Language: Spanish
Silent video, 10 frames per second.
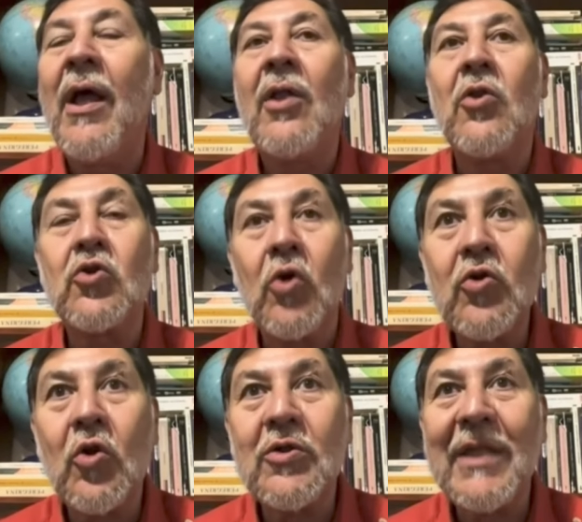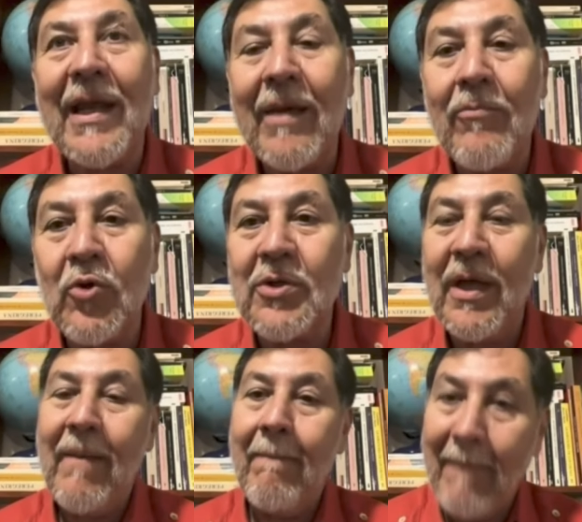Nosotros tenemos
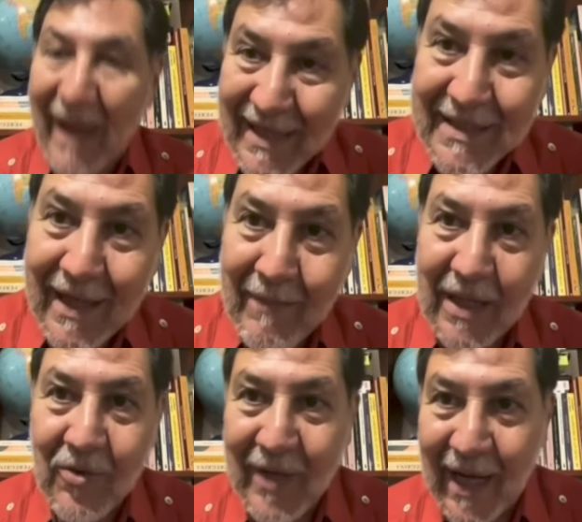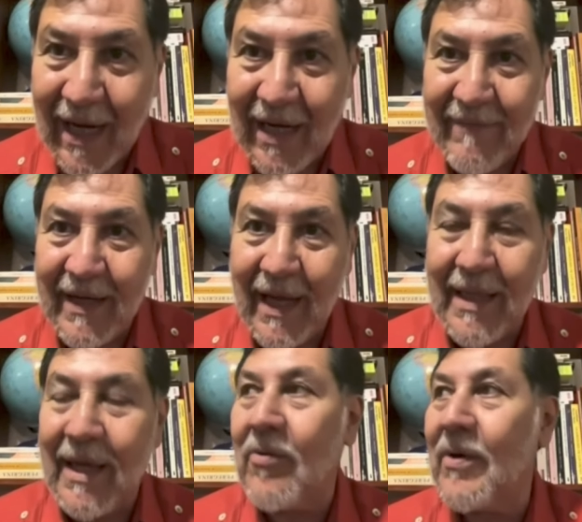más que mayoría
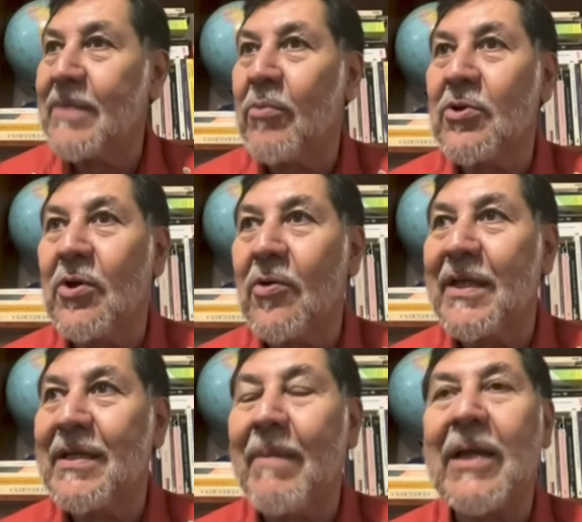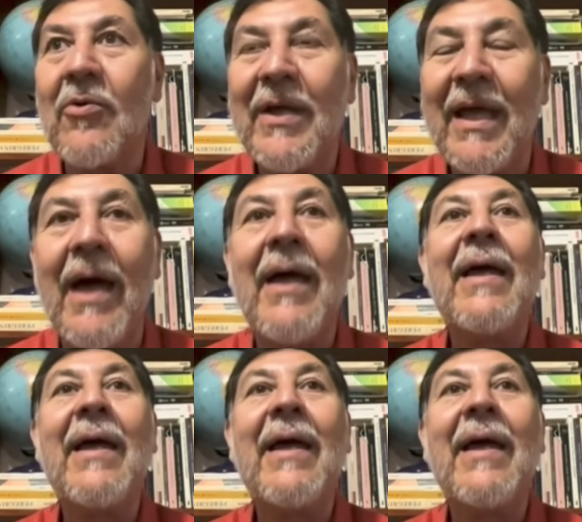calificada con las posiciones de mayoría